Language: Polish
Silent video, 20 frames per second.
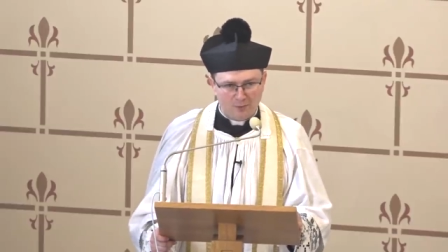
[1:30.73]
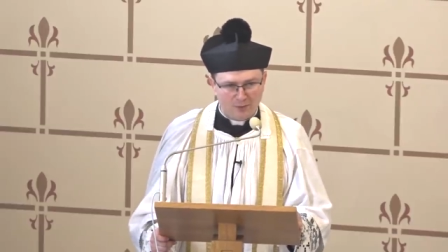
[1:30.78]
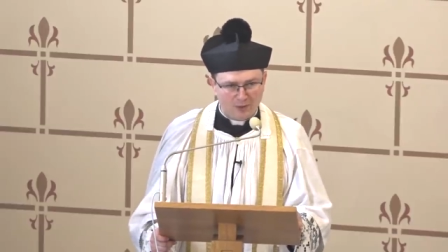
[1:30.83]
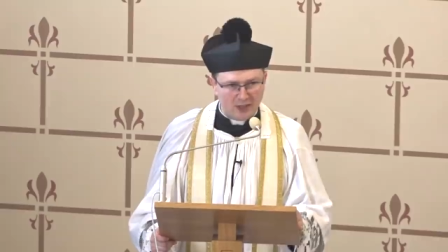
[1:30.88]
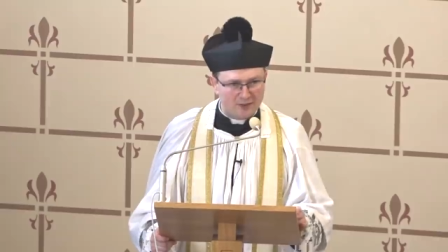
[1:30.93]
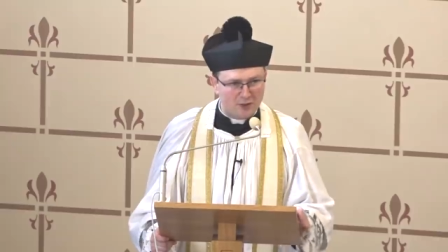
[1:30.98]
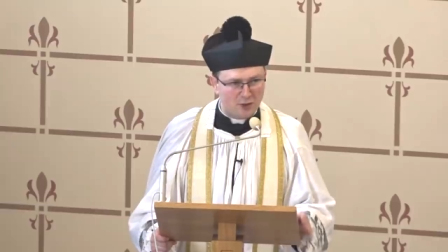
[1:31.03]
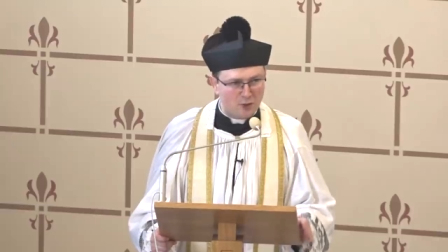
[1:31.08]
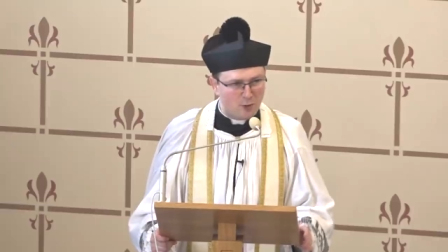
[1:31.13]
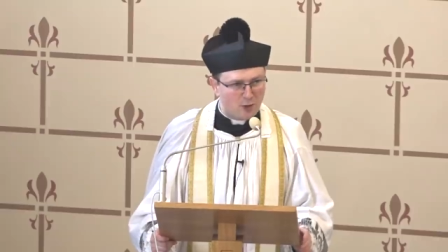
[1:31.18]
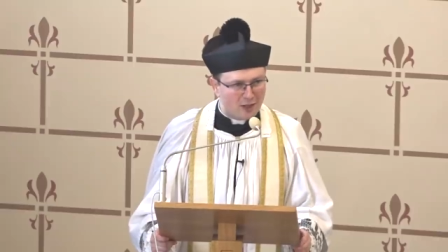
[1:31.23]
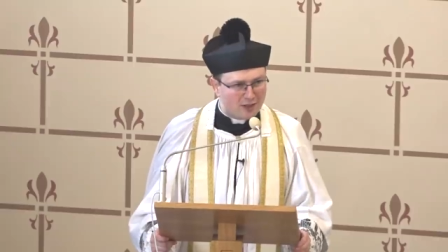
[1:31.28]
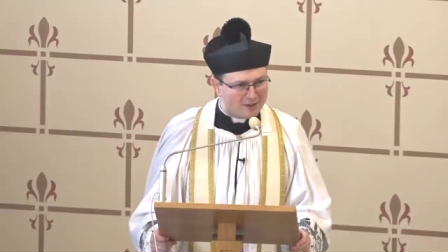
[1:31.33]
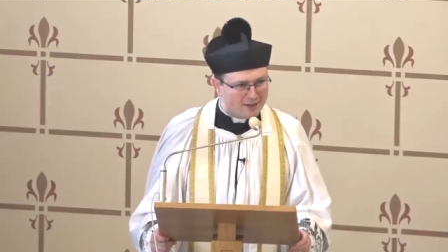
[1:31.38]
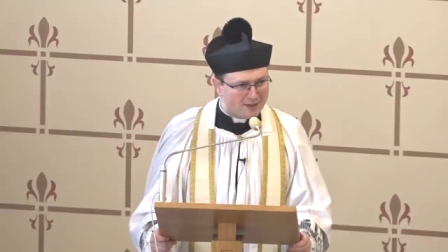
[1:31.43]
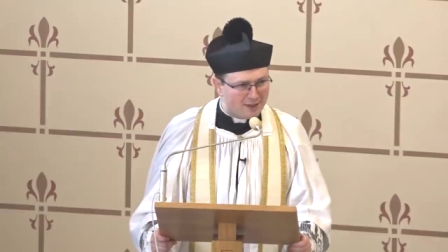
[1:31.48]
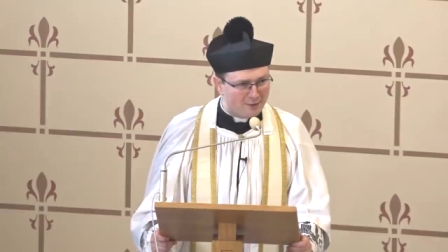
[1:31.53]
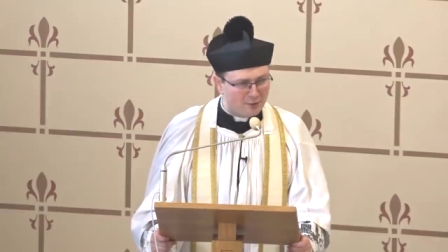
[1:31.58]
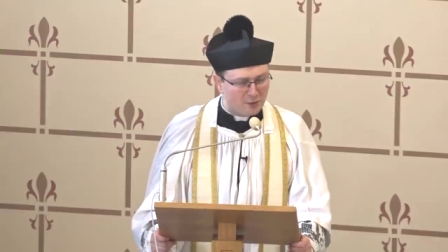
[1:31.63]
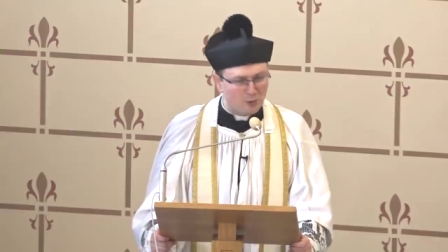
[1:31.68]
ta
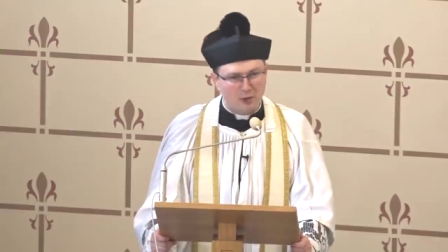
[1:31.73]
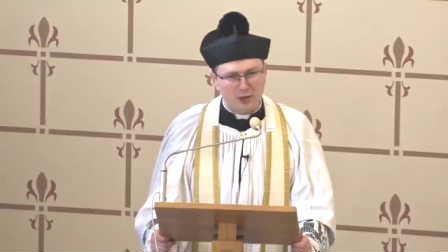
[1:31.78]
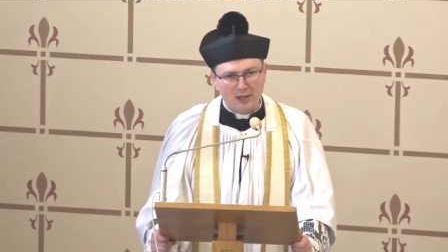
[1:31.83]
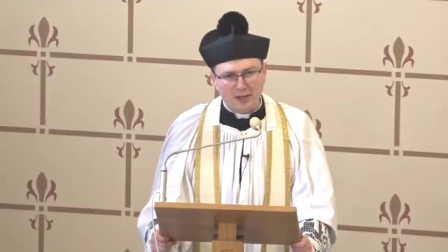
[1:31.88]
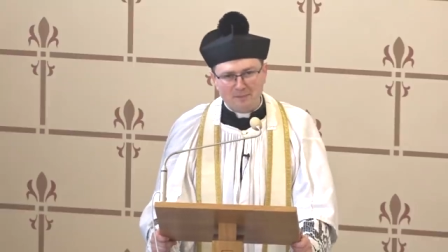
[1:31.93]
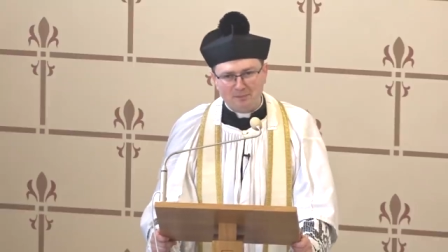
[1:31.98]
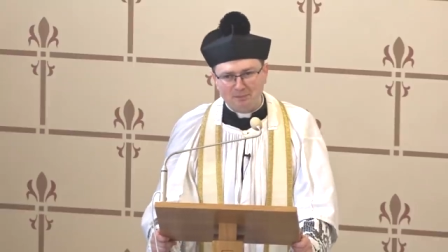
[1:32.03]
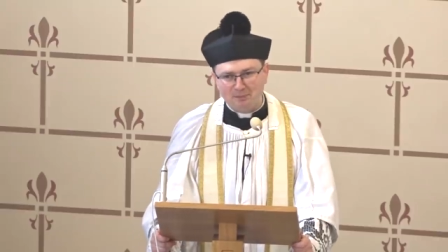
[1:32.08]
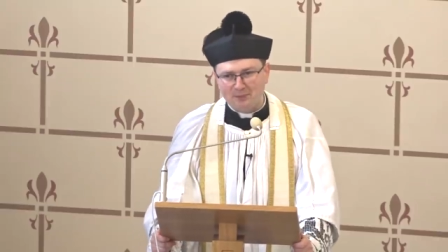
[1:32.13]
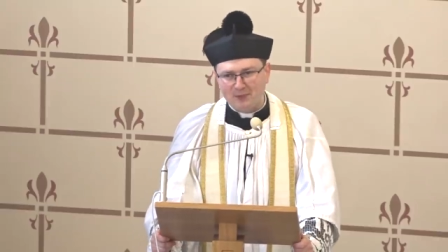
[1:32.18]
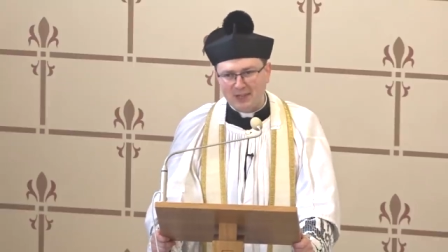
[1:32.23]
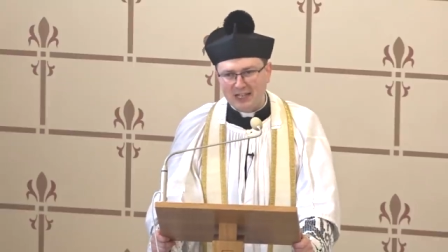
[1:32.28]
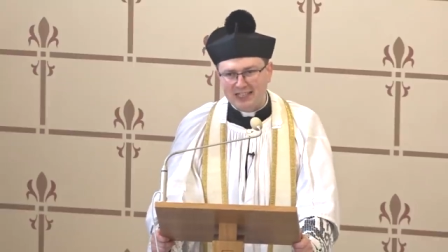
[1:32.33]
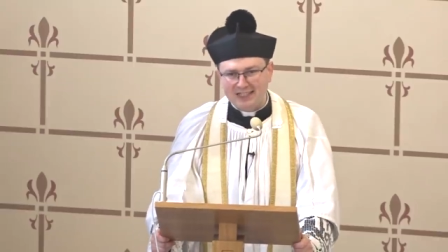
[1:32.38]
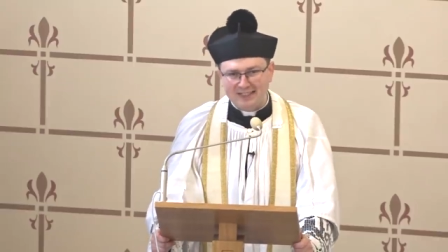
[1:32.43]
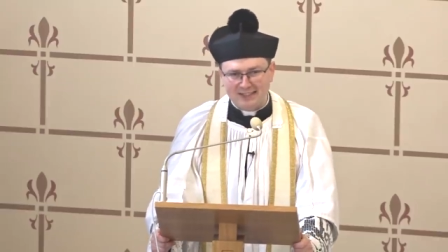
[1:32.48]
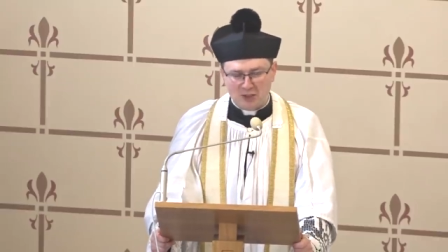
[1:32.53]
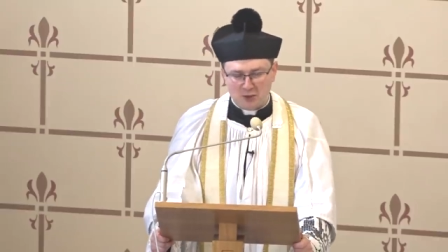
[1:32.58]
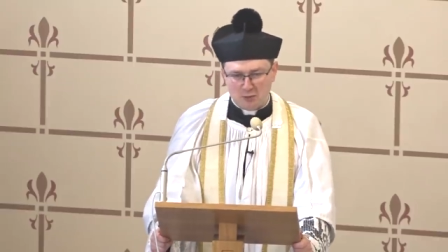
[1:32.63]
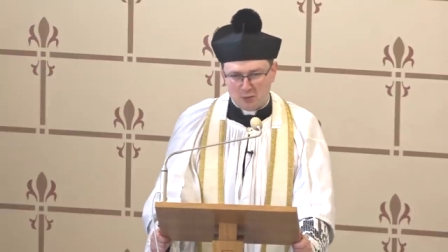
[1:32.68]
sytuacja, w której
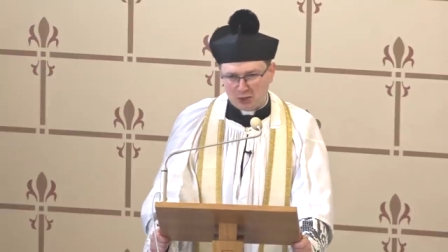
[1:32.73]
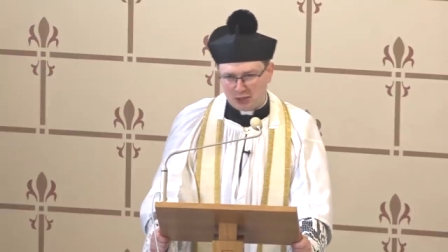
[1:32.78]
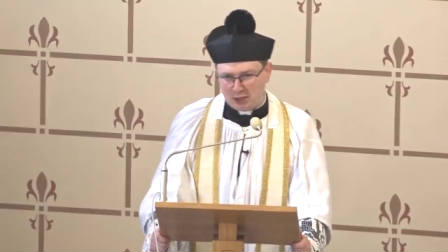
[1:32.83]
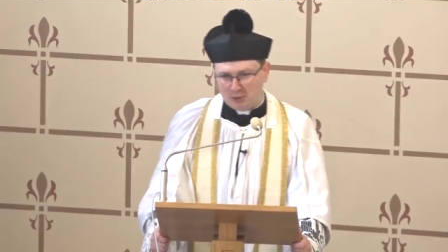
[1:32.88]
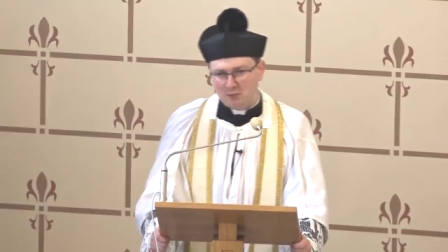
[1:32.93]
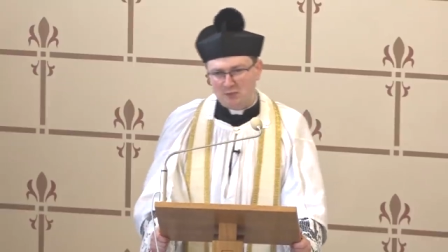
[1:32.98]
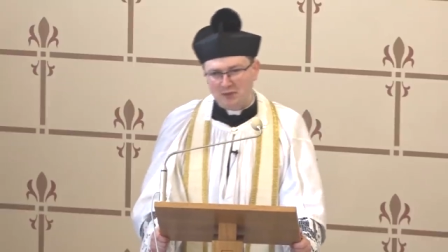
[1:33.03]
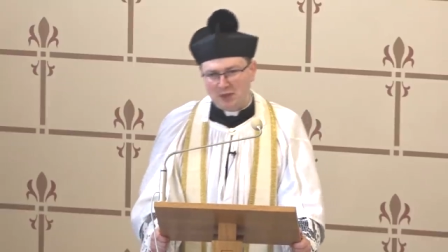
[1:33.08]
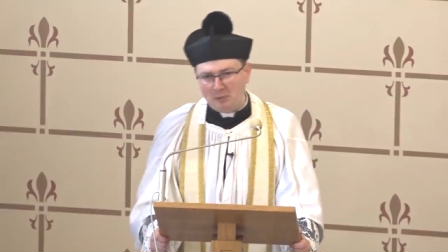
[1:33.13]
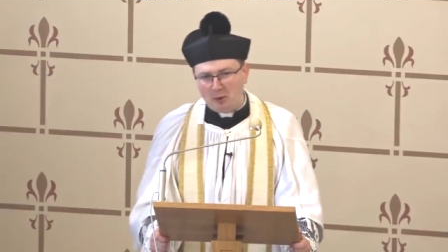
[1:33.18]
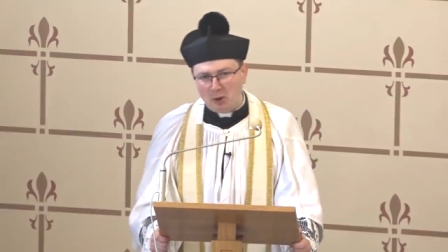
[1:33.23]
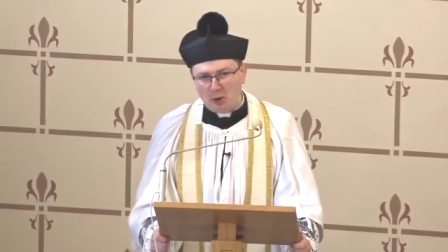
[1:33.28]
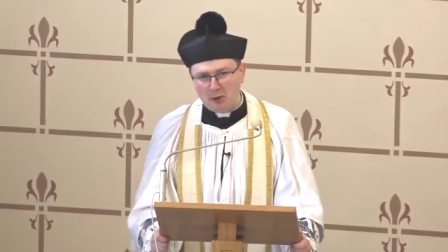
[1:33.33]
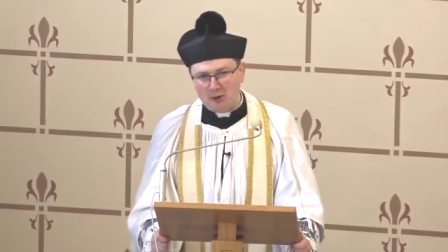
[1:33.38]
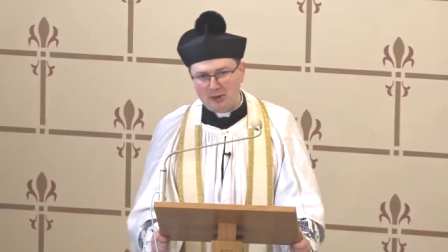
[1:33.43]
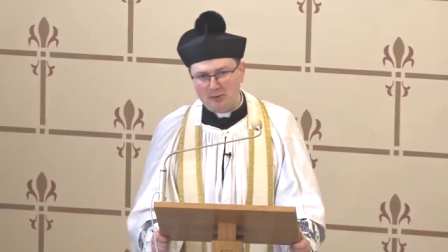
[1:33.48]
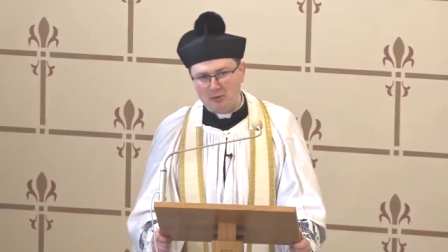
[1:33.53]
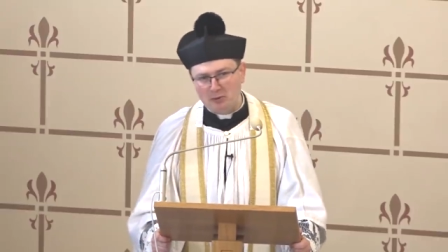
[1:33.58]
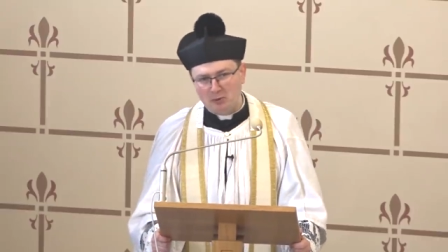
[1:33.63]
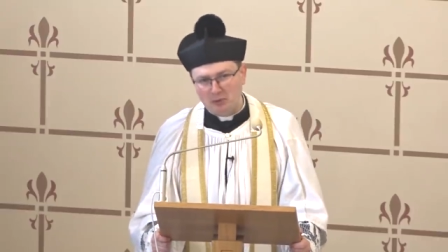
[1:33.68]
jesteśmy tym
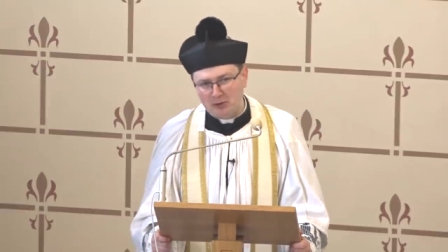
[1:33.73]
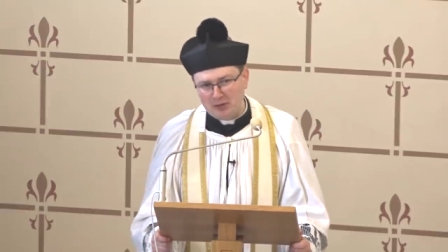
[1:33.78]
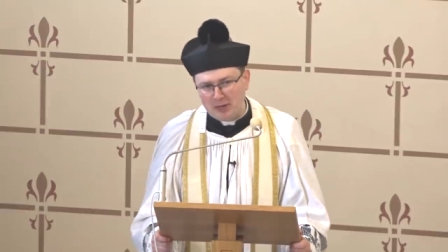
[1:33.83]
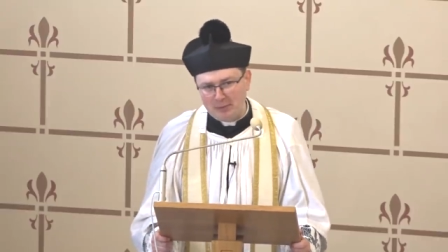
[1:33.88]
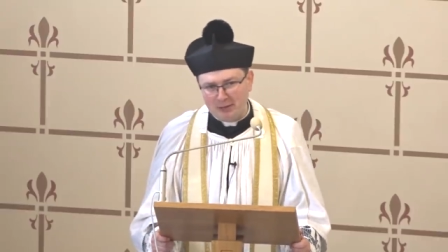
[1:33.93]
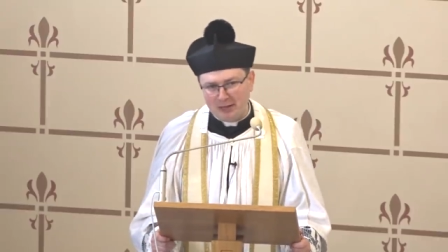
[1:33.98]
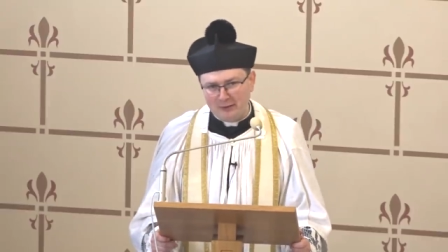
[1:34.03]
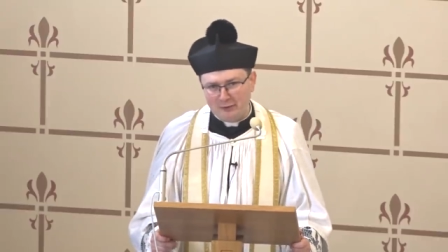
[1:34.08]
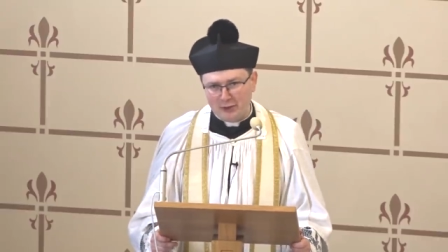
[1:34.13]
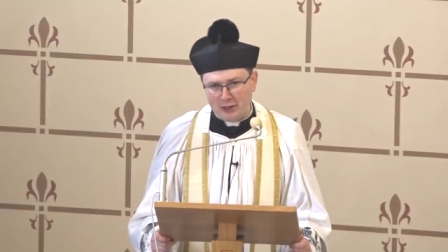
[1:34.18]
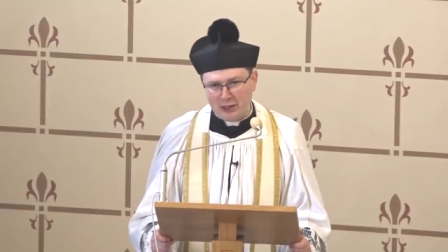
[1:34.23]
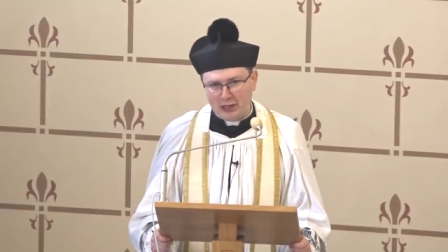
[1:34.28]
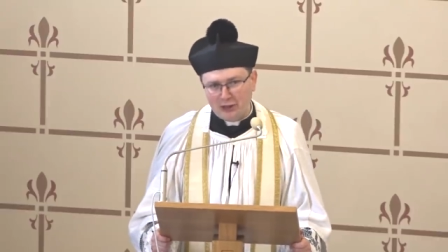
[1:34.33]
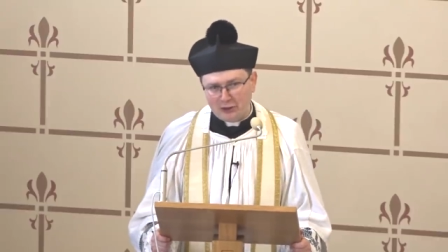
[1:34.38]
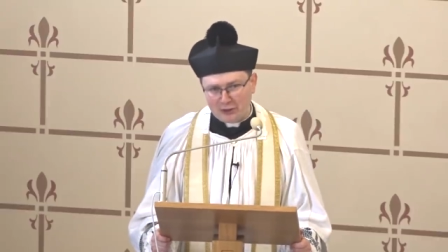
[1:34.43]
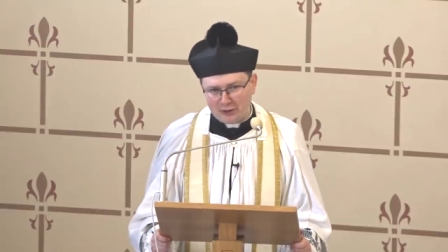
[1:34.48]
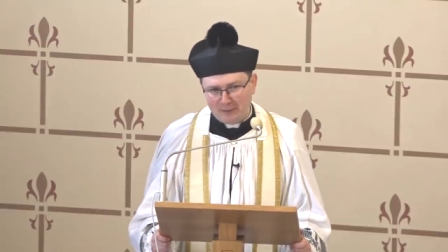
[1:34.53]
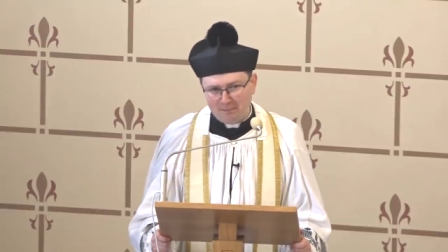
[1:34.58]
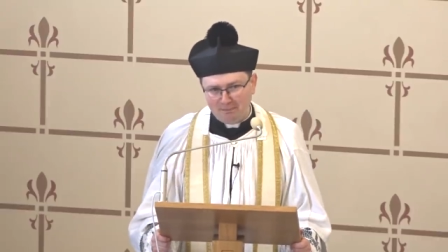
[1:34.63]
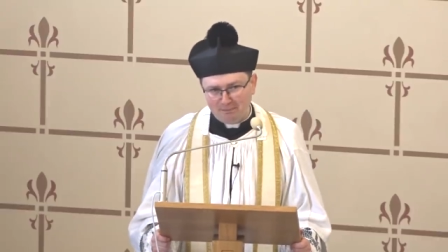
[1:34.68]
samochodem, który naprawdę
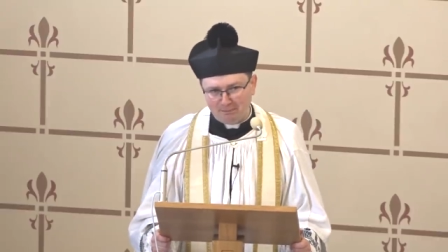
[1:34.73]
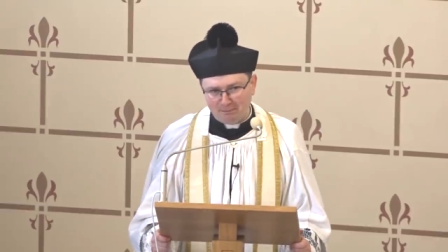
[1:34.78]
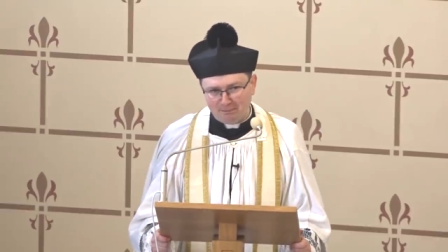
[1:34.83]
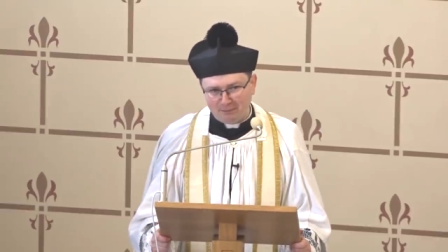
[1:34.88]
jedzie,